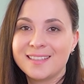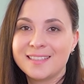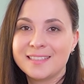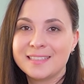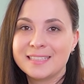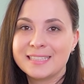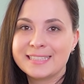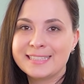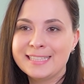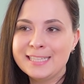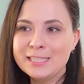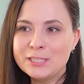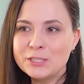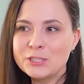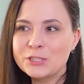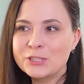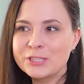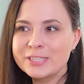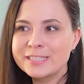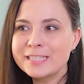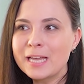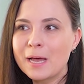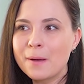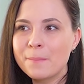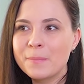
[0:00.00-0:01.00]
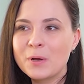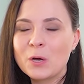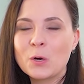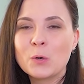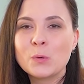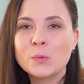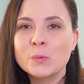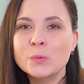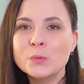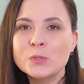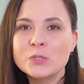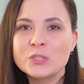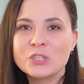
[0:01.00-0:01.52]
Знаете, что самое
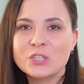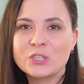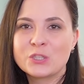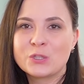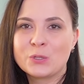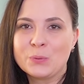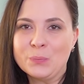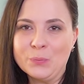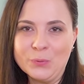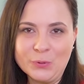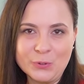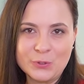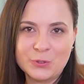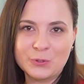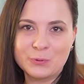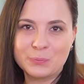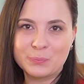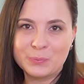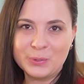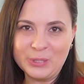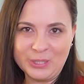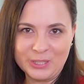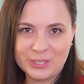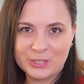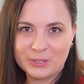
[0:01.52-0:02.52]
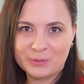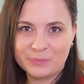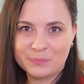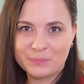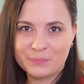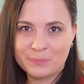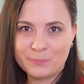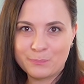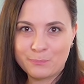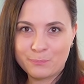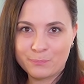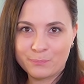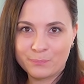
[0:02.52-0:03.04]
худшее, что может быть
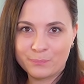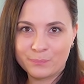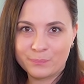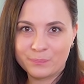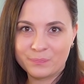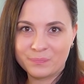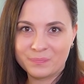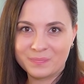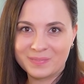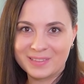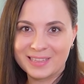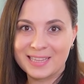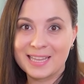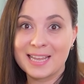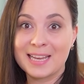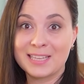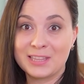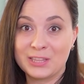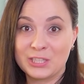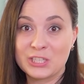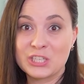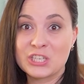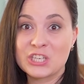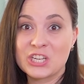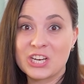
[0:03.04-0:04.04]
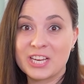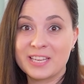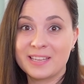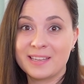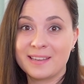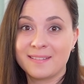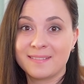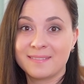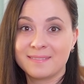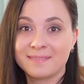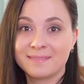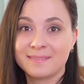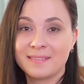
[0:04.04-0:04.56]
для отношений?
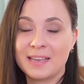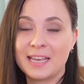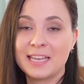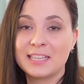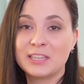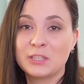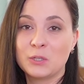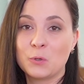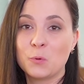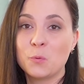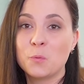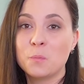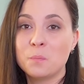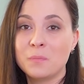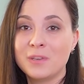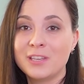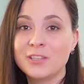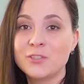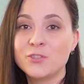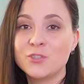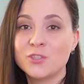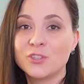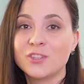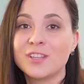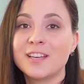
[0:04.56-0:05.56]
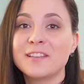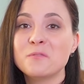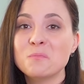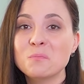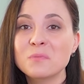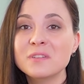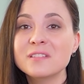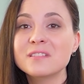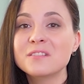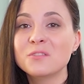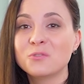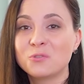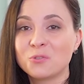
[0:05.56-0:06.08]
Это уметь читать
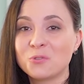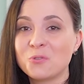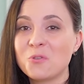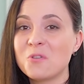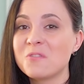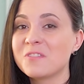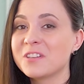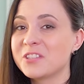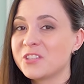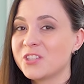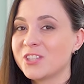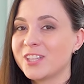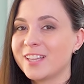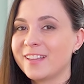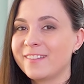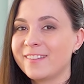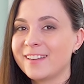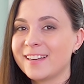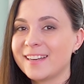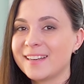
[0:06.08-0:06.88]
мысли другого человека.